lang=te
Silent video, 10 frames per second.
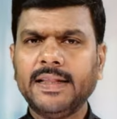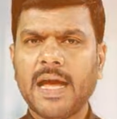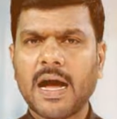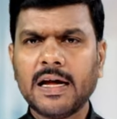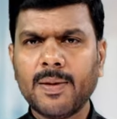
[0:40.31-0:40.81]
అయితే
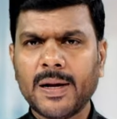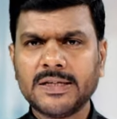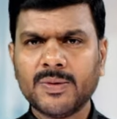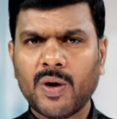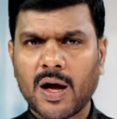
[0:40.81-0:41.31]
ఆంగ్ల
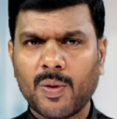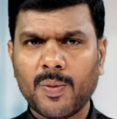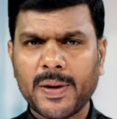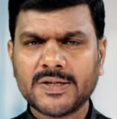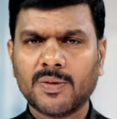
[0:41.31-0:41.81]
మాధ్యమం
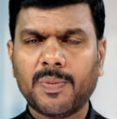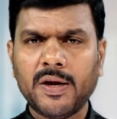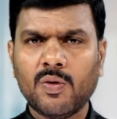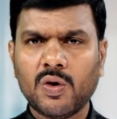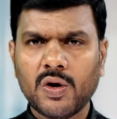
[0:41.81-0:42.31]
అమలుపై
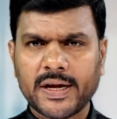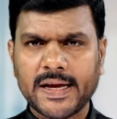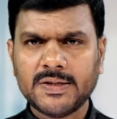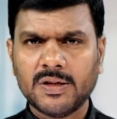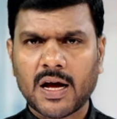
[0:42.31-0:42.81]
సుప్రీంకోర్టులో
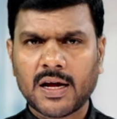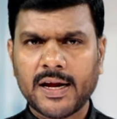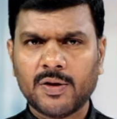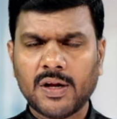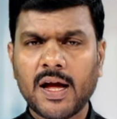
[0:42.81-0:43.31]
కేసు
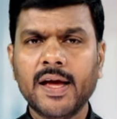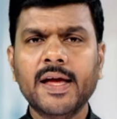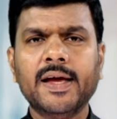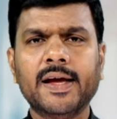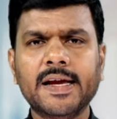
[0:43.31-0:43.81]
దాఖలైనందున
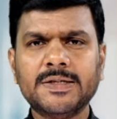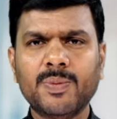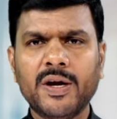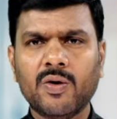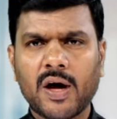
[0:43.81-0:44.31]
ఇంగ్లీష్
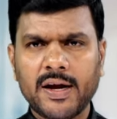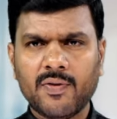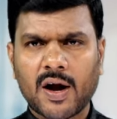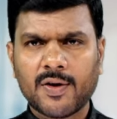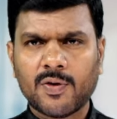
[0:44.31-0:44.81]
మీడియం అని
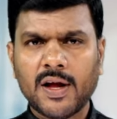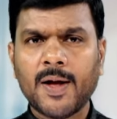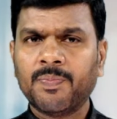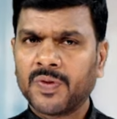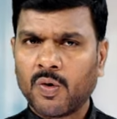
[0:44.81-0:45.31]
వాడకుండా
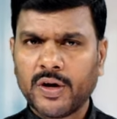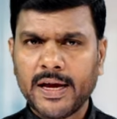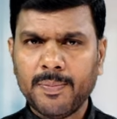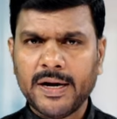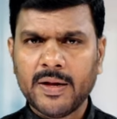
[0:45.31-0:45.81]

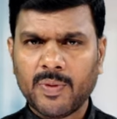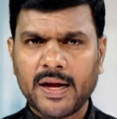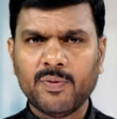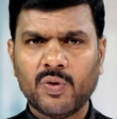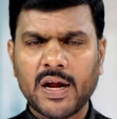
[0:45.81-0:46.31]
ఒకే మీడియం
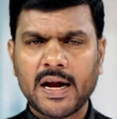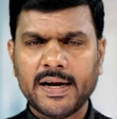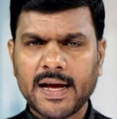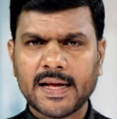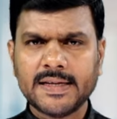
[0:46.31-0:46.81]
అని
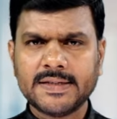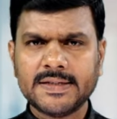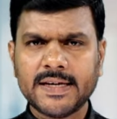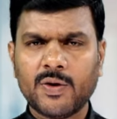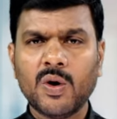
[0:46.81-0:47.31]
ఉండాలని
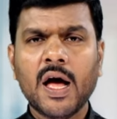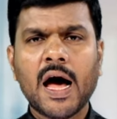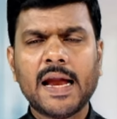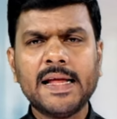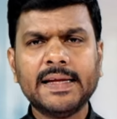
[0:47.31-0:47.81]
ఆదేశించారు
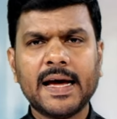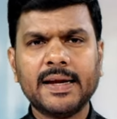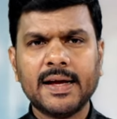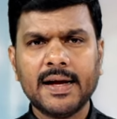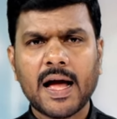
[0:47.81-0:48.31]

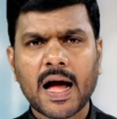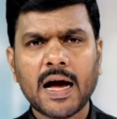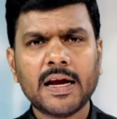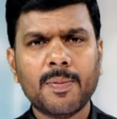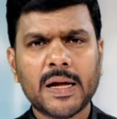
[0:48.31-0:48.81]
అనధికారికంగా
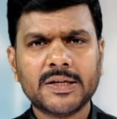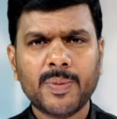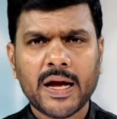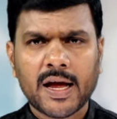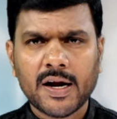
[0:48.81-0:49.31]
ఆంగ్ల
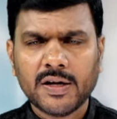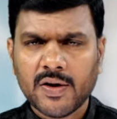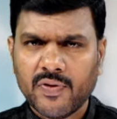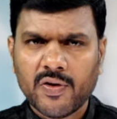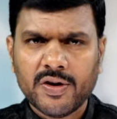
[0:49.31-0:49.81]
మాధ్యమే
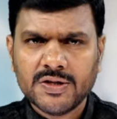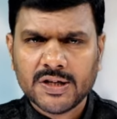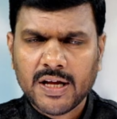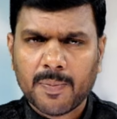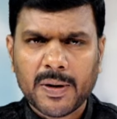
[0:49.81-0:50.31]
అన్నట్టుగా
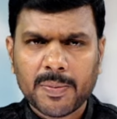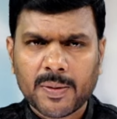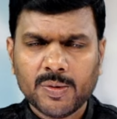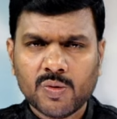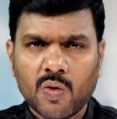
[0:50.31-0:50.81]
వ్యవహరించింది అప్పటి
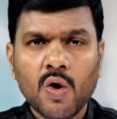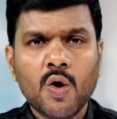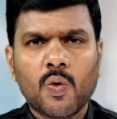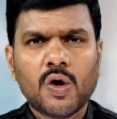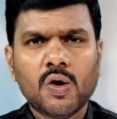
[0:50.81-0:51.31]
ప్రభుత్వం
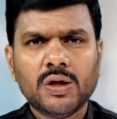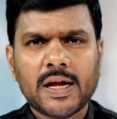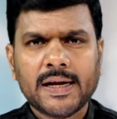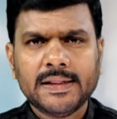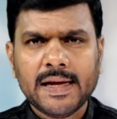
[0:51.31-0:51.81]
ఒక్కో
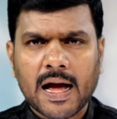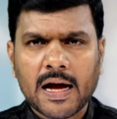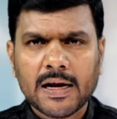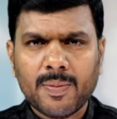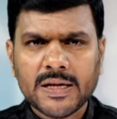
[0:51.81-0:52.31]
తరగతి
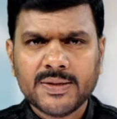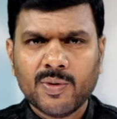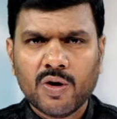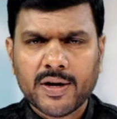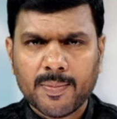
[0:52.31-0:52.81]
ఆంగ్ల
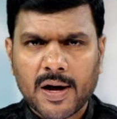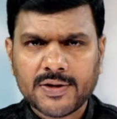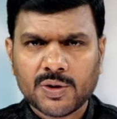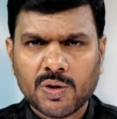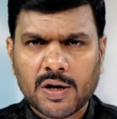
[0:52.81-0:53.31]
మాధ్యమంలోకి
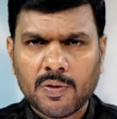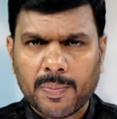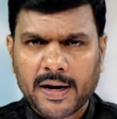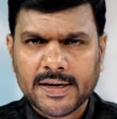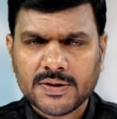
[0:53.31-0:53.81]
మార్చుతున్నట్టు
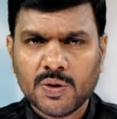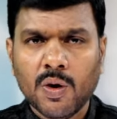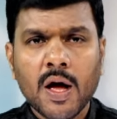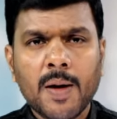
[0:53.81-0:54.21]
ప్రకటిస్తూ